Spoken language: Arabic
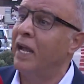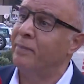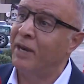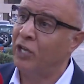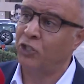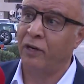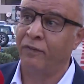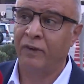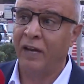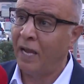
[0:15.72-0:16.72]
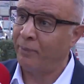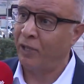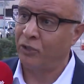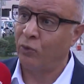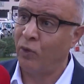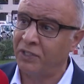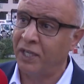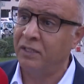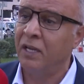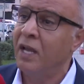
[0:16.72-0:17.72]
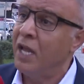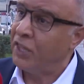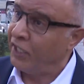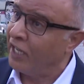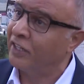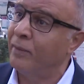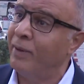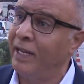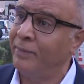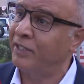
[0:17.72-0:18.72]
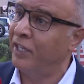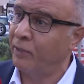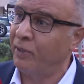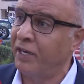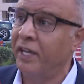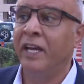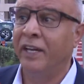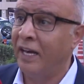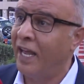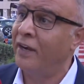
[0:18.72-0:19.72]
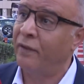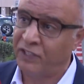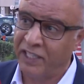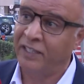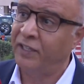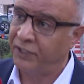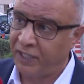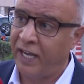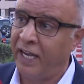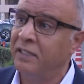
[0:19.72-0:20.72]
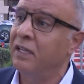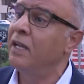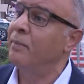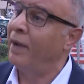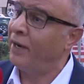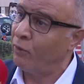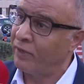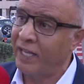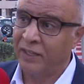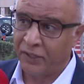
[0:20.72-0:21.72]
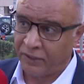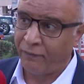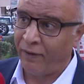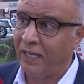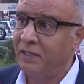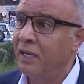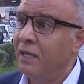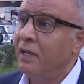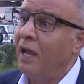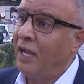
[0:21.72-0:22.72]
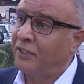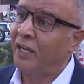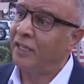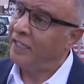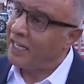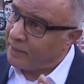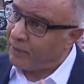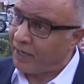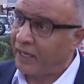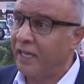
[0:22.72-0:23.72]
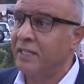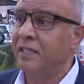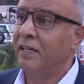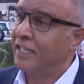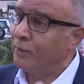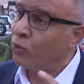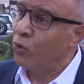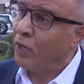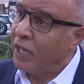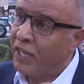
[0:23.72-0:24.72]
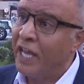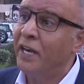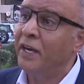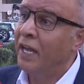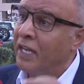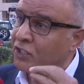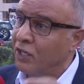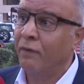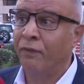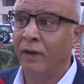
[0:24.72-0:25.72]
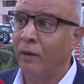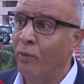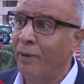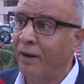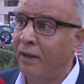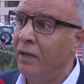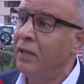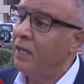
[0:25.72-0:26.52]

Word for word: ايمن اشرف لاعب خط الوسط ثقتنا بلاعيبتنا كبيره احنا الان نفسياتنا ارتاحت معنوياتنا ارتفعت اعتقد لازم نركز لازم يكون ذهننا صافي للمباراه